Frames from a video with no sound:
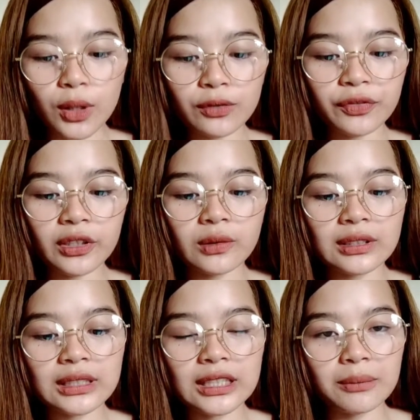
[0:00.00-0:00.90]
low
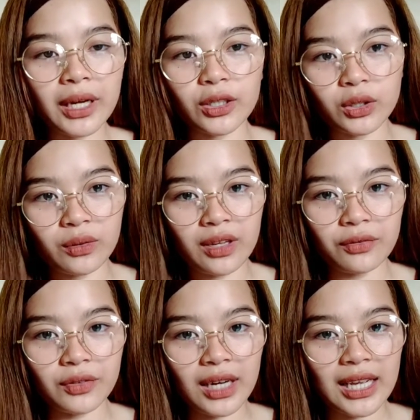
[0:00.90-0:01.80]
frequency
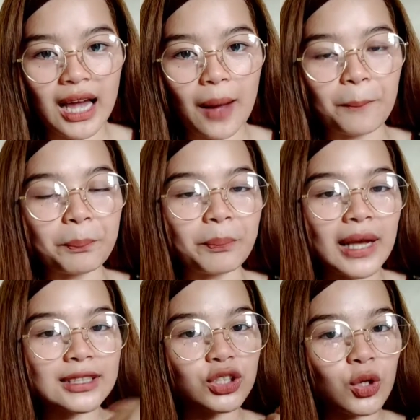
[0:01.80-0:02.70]
microwave kaya
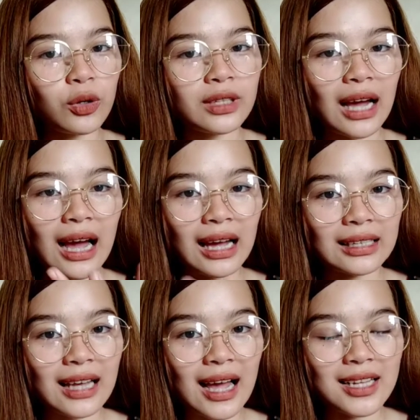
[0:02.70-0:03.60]
medyo
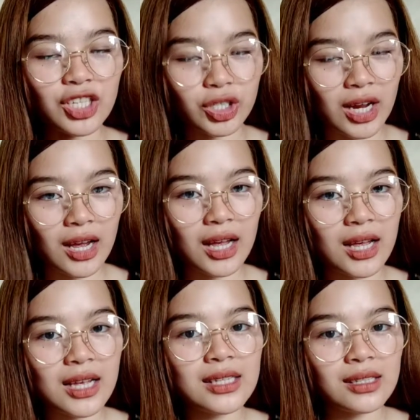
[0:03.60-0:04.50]
nakakagaan siya
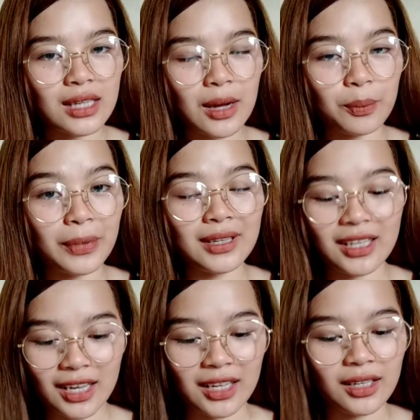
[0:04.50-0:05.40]
sa
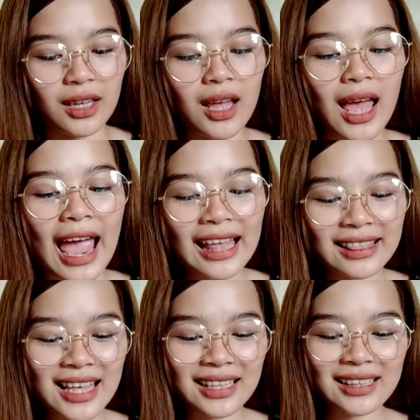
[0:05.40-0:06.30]
paningin.
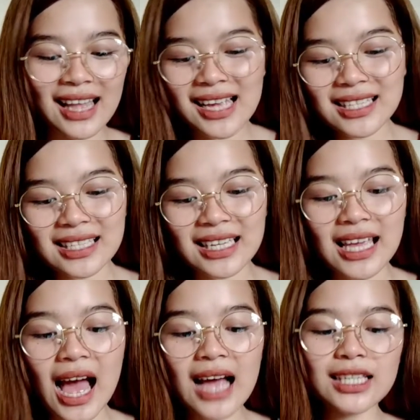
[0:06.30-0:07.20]
And then
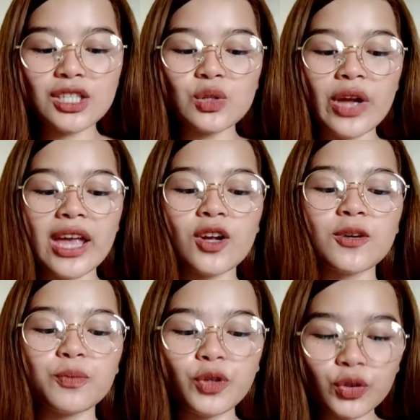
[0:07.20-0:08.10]
lastly, as to a
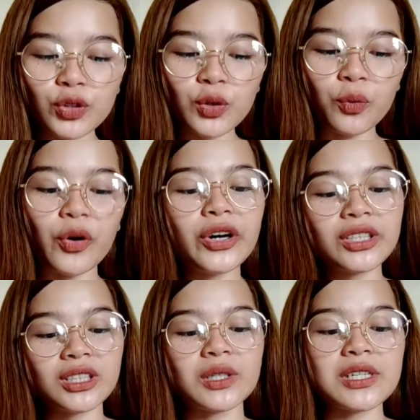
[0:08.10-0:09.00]
computer
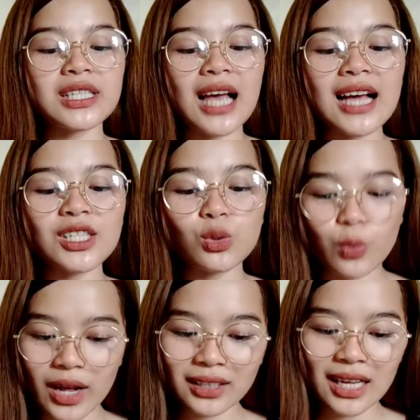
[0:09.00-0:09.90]
workers as
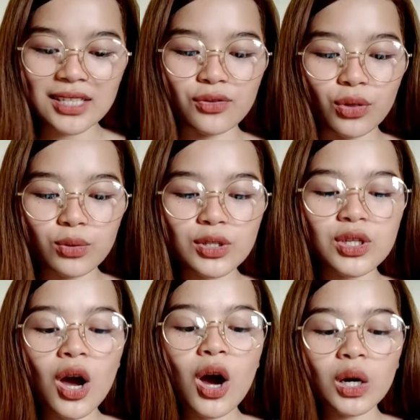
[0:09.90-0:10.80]
well as
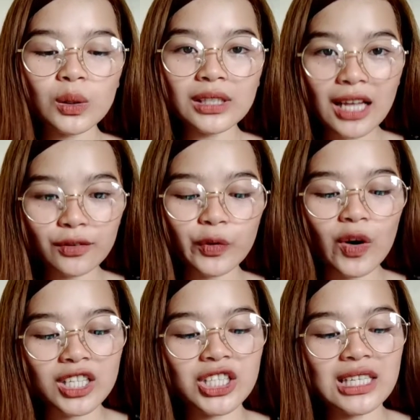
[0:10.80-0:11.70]
those who love
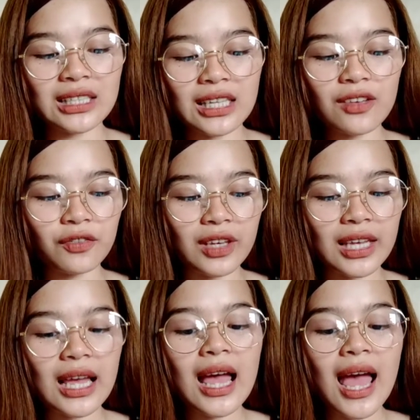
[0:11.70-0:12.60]
watching
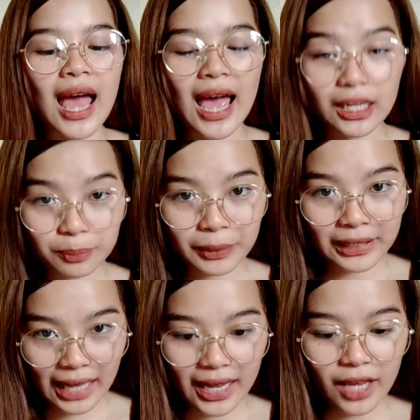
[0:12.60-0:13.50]
TV and
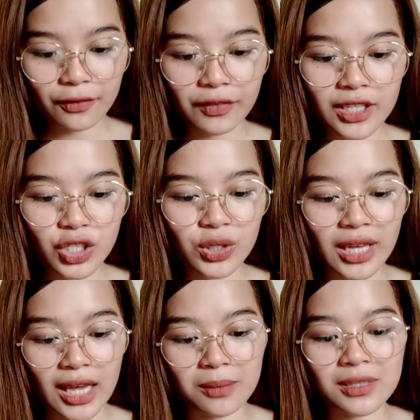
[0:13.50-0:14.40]
playing video
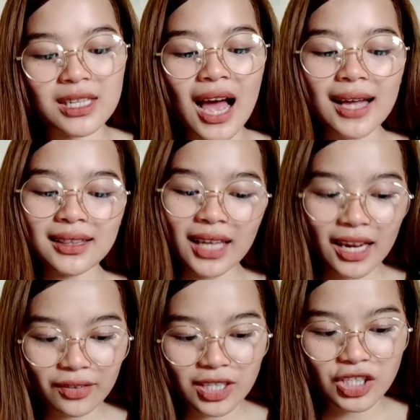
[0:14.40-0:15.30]
games,
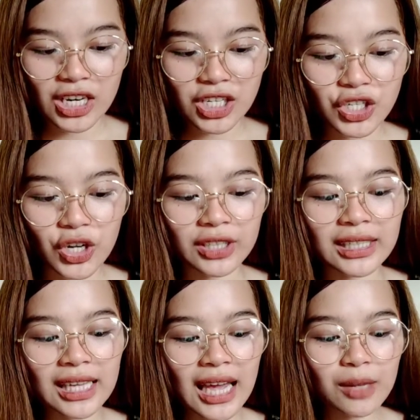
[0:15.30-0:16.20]

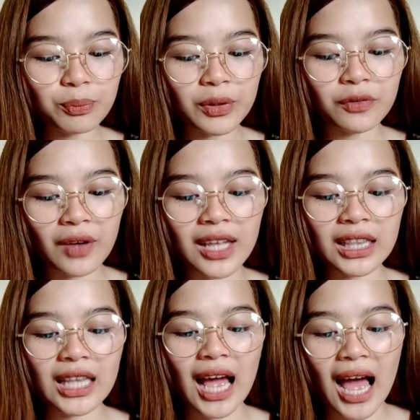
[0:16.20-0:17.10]
anti-radiation can
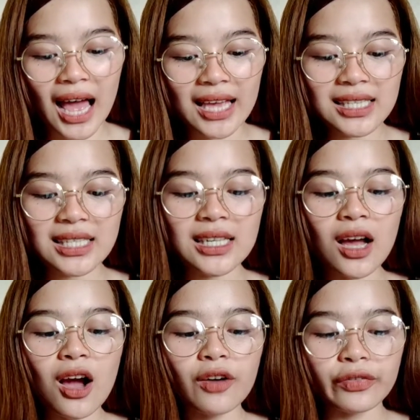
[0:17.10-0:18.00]
prevent the eyes
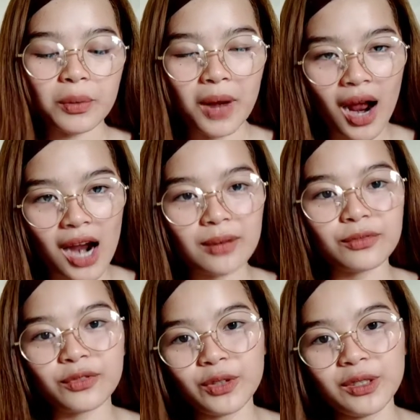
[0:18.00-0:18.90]
from
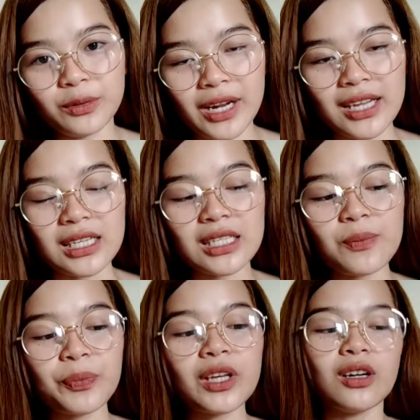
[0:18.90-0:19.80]
harmful
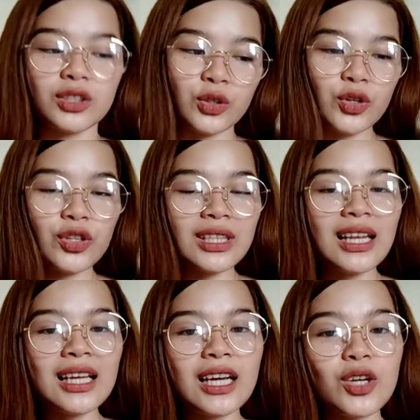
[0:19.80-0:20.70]
rays. So, yun
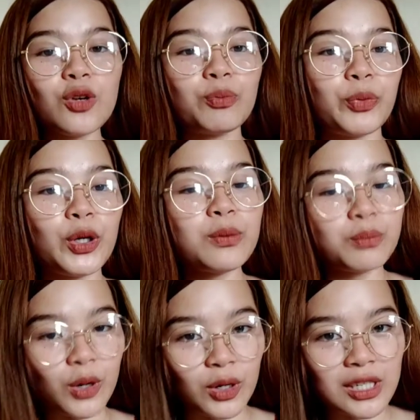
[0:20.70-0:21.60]
talaga yung
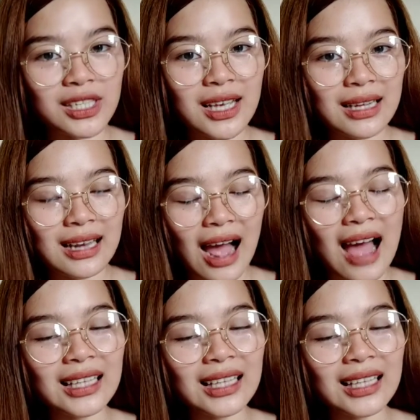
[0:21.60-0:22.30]
purpose na